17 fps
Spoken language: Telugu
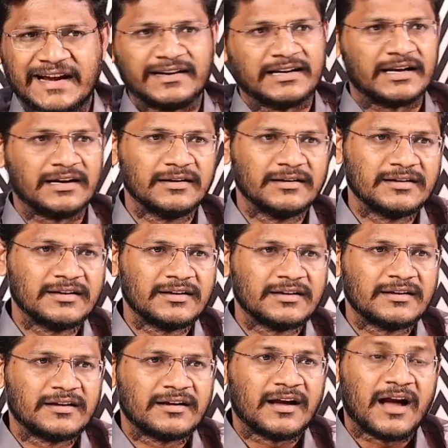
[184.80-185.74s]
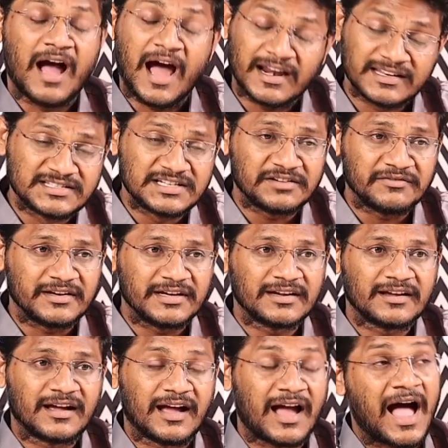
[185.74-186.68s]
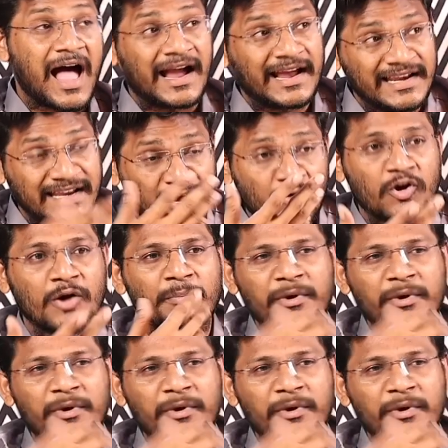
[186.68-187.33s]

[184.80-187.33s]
టైటిల్ ఆర్జీవి ఆయనే ఒక